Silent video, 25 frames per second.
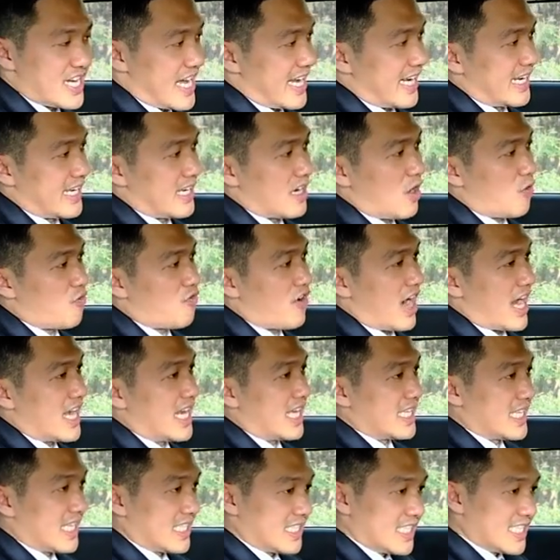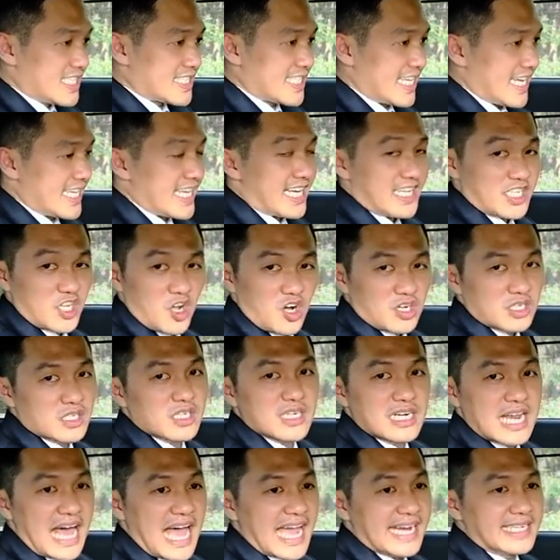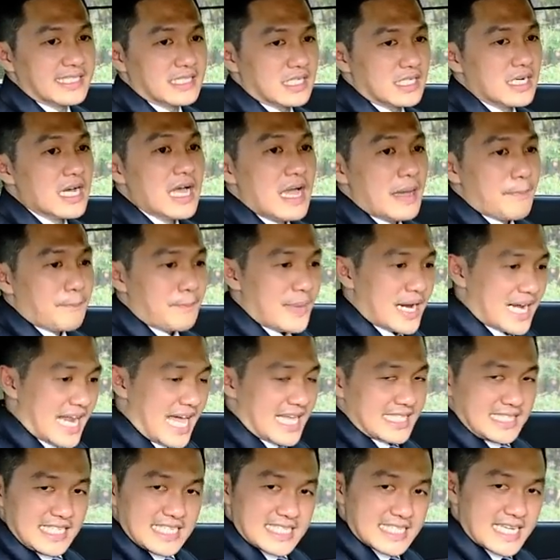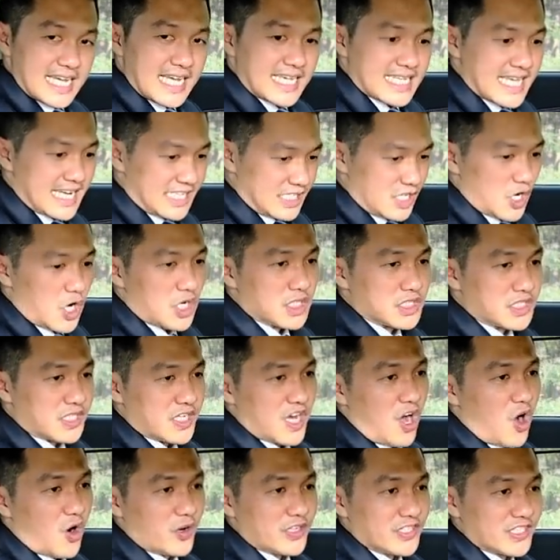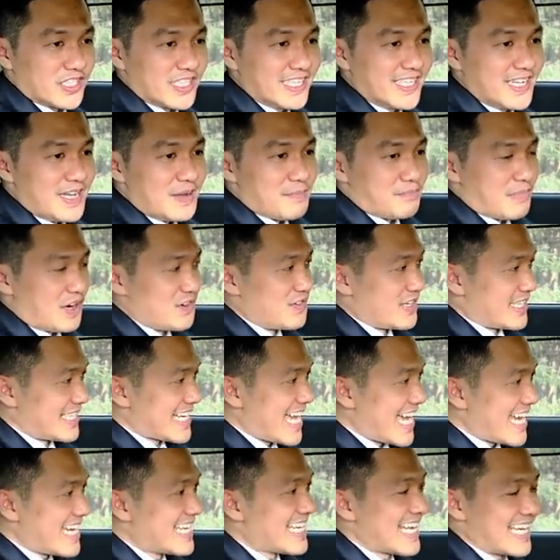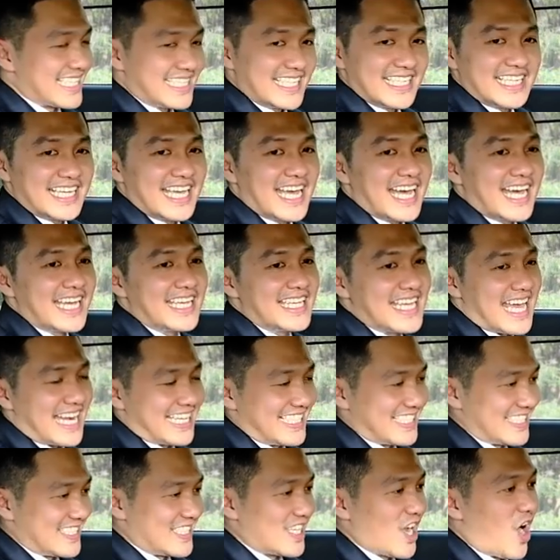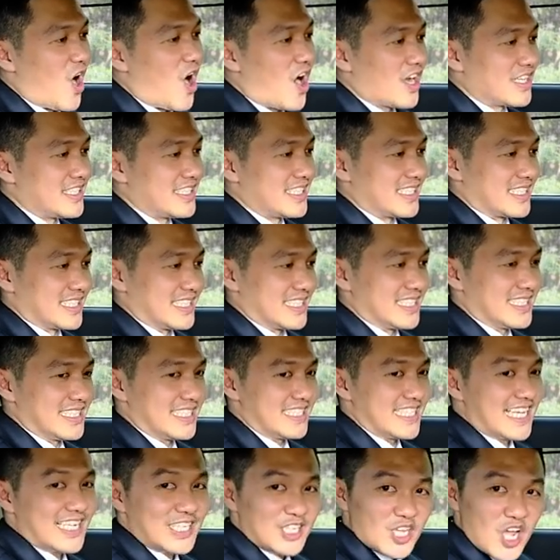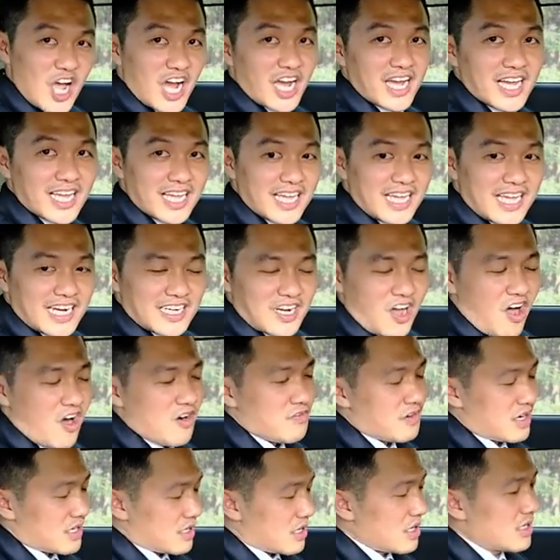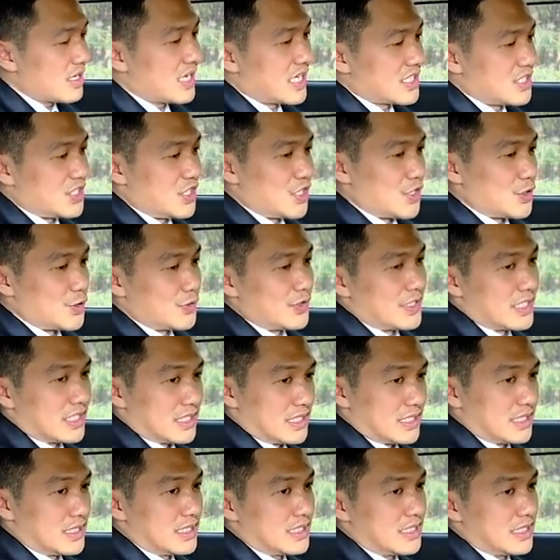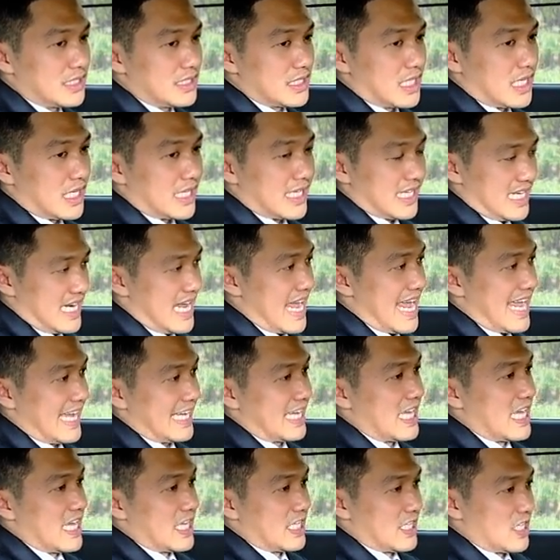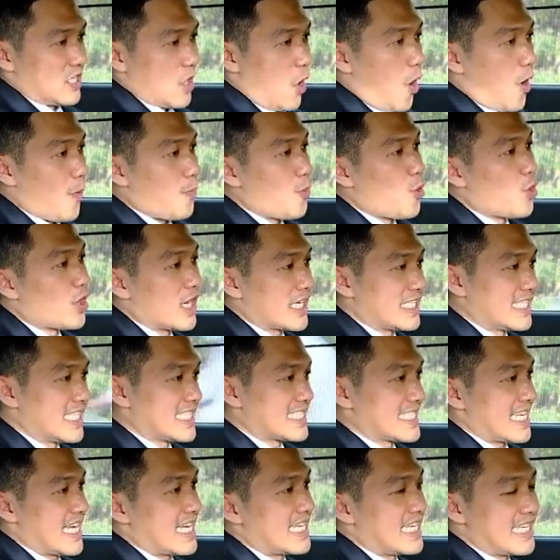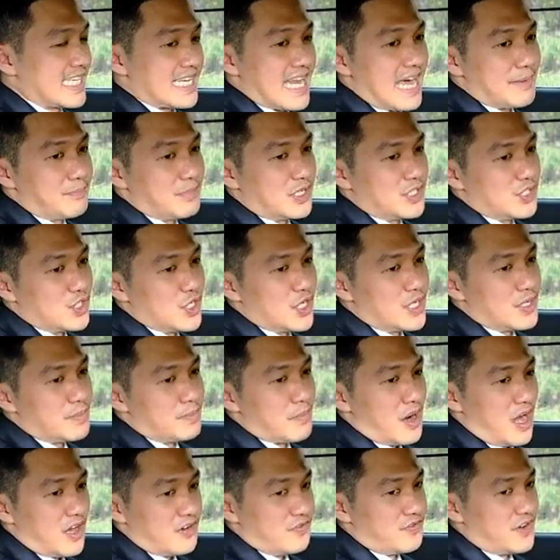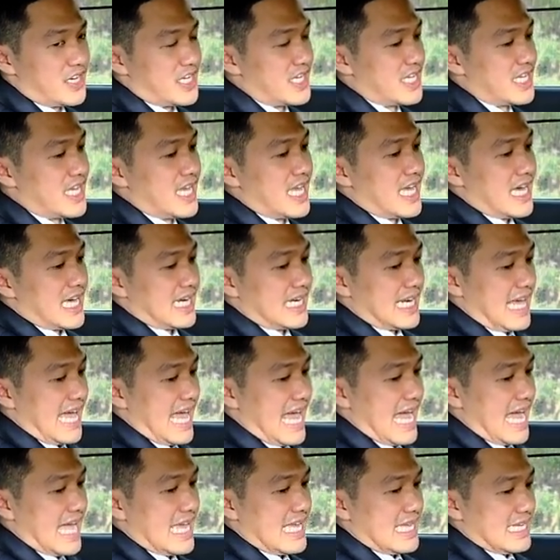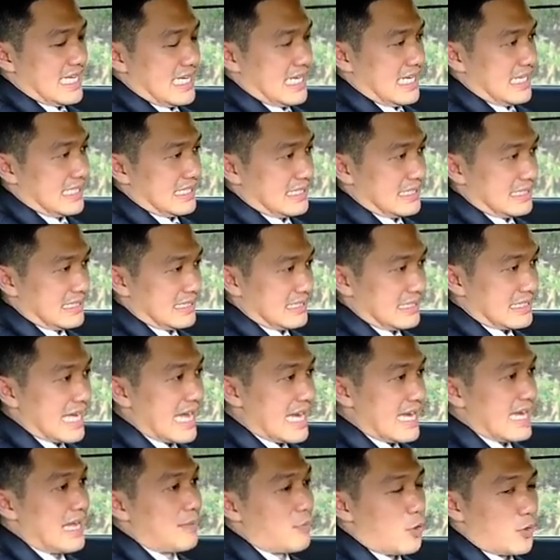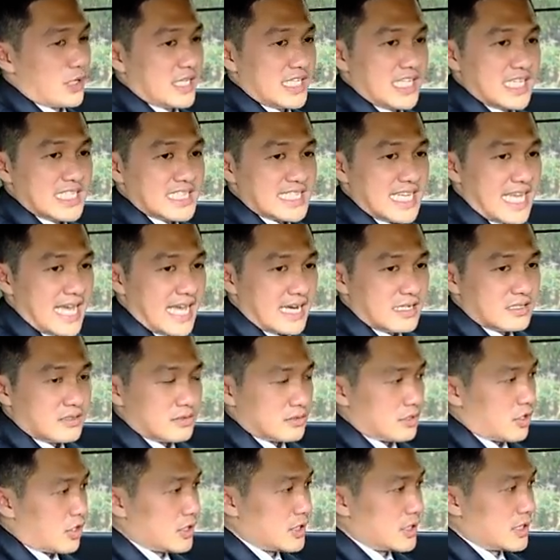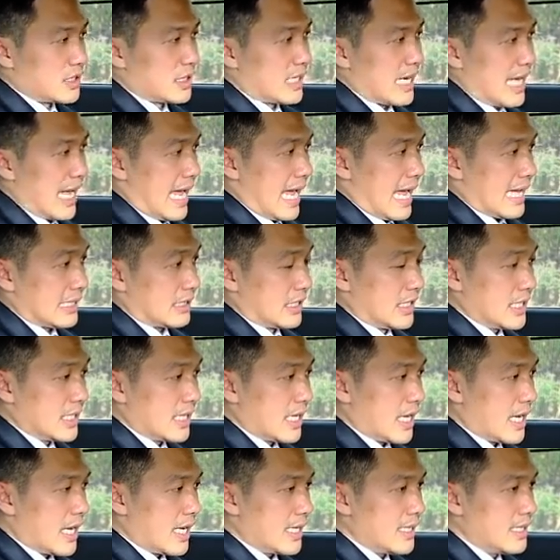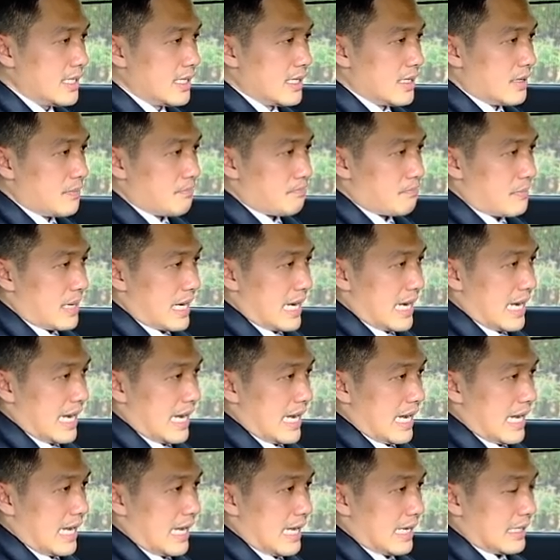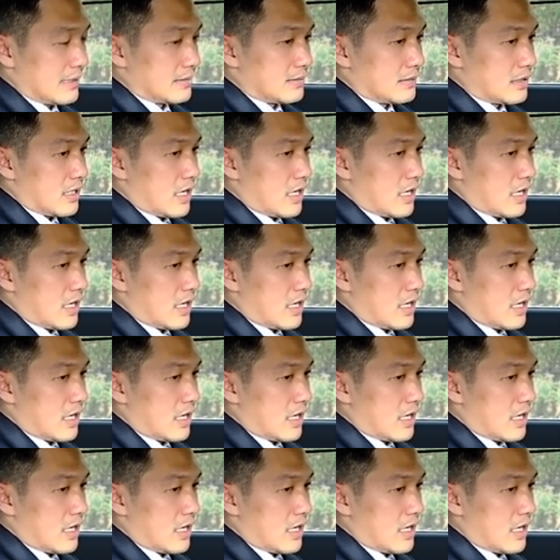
này không phải là dành chiếc xe dành cho người lái nữa Mà là chiếc xe dành cho người ngồi nữa Bởi vì đây là thiết kế dành cho những doanh nhân đó Và rất là nhiều những à, khách hàng chọn mua cái chiếc xe E-Class bên Di Bởi vì là à, đây là một cái chiếc xe được coi như là thiết kế mà